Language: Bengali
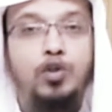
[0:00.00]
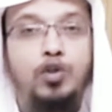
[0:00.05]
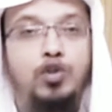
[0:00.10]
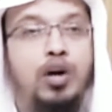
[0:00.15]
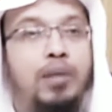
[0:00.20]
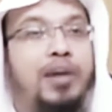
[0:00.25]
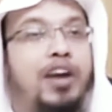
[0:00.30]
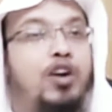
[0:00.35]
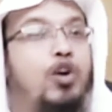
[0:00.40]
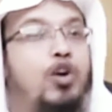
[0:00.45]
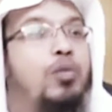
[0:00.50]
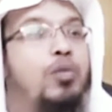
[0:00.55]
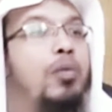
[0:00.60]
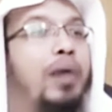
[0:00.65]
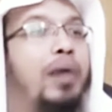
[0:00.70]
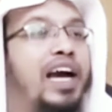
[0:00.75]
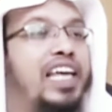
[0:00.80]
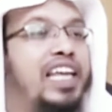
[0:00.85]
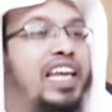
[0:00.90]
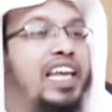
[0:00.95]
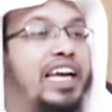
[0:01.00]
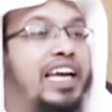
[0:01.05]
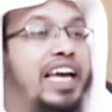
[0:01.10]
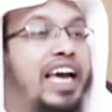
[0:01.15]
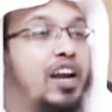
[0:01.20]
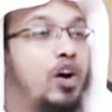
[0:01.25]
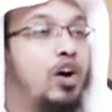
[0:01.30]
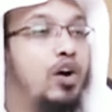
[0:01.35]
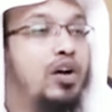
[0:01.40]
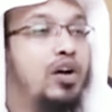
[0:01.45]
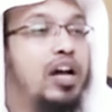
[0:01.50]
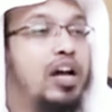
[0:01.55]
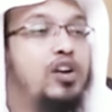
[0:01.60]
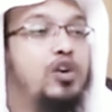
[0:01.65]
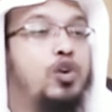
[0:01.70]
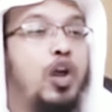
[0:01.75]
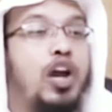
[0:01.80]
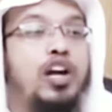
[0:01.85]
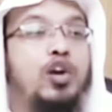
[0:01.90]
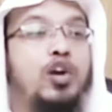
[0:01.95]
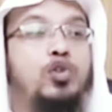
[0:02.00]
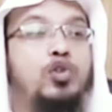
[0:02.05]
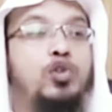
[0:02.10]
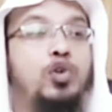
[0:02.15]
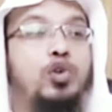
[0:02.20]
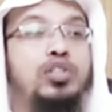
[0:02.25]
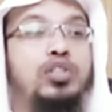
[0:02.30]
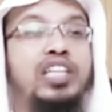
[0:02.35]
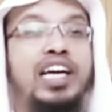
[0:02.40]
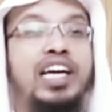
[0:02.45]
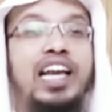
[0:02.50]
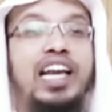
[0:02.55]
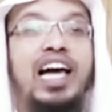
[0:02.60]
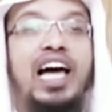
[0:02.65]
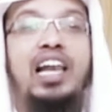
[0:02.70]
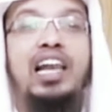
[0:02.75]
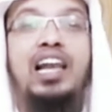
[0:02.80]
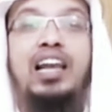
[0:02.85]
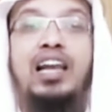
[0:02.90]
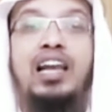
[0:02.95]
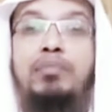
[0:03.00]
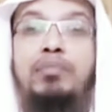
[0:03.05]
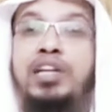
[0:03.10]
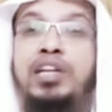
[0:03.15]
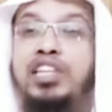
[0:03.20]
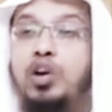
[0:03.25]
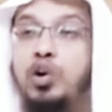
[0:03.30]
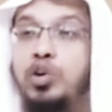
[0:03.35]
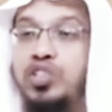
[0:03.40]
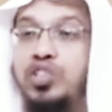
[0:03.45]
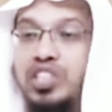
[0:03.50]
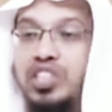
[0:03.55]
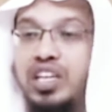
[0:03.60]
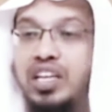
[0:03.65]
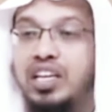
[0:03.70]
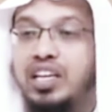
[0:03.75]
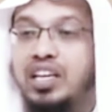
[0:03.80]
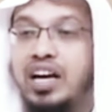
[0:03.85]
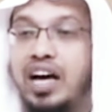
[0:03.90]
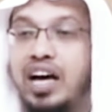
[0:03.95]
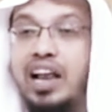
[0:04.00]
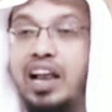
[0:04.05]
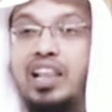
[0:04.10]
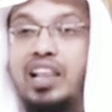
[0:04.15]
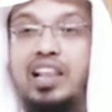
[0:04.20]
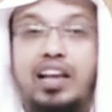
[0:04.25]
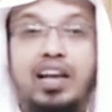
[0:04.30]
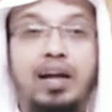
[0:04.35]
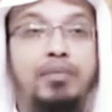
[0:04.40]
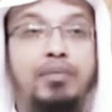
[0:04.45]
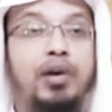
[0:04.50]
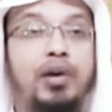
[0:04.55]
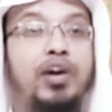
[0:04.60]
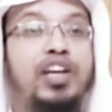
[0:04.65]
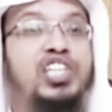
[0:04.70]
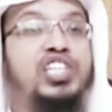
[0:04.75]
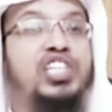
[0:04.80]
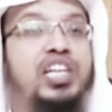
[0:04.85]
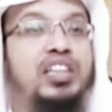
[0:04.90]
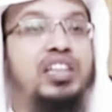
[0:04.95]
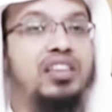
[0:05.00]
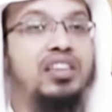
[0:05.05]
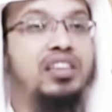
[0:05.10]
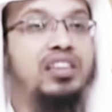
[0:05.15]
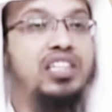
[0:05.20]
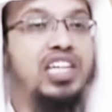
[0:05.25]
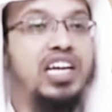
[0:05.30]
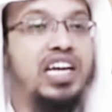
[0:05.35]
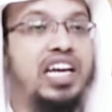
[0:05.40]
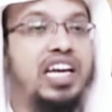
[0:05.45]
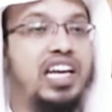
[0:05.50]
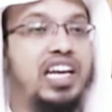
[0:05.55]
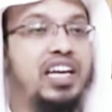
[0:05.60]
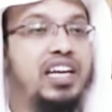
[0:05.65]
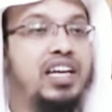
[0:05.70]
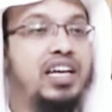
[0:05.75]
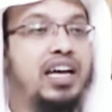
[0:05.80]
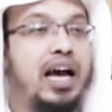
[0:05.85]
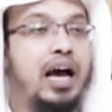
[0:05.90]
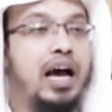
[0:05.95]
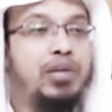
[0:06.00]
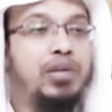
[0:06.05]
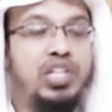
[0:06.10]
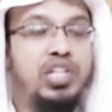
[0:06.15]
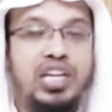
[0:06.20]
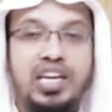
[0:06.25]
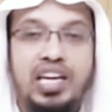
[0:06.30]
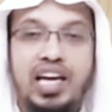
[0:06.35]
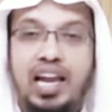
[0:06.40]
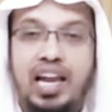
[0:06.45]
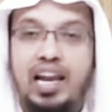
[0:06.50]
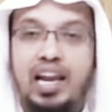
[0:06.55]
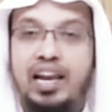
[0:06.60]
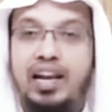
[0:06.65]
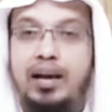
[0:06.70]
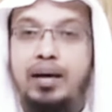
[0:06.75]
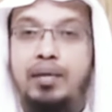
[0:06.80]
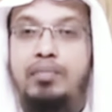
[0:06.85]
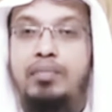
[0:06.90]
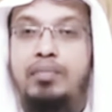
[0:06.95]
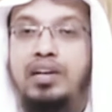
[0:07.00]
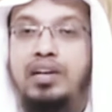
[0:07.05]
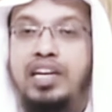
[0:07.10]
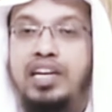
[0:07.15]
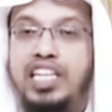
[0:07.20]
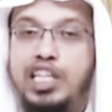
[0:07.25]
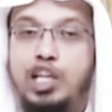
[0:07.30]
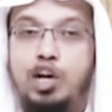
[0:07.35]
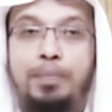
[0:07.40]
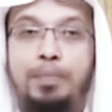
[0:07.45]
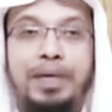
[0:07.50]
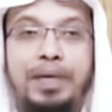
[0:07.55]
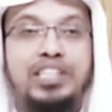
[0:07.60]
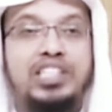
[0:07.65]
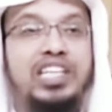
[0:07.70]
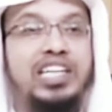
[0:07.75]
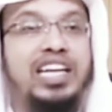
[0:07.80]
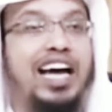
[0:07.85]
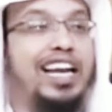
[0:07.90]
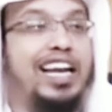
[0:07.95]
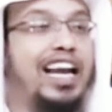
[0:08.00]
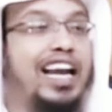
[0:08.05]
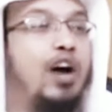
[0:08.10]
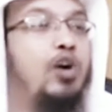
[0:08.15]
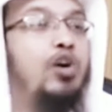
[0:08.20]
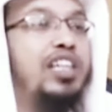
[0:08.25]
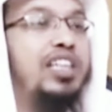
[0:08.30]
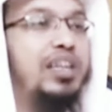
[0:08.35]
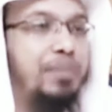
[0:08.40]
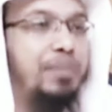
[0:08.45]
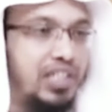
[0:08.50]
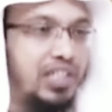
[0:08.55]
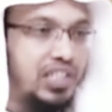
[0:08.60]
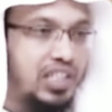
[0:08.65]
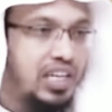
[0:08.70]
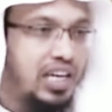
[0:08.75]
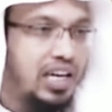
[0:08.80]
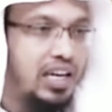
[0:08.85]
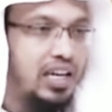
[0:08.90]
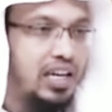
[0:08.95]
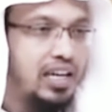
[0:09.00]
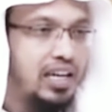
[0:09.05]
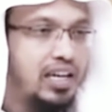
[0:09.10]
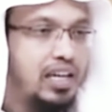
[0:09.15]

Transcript: অজু আমরা করব বাহিরে কেন কারণ টয়লেটে অজু করতে গেলে আল্লাহর নাম নিতে হচ্ছে আর আল্লাহর নাম নেওয়া নিষেধ সেখানে আমি সেখানে আল্লাহর নাম নিতেও পারছি না আর নাও নিতে পারছি না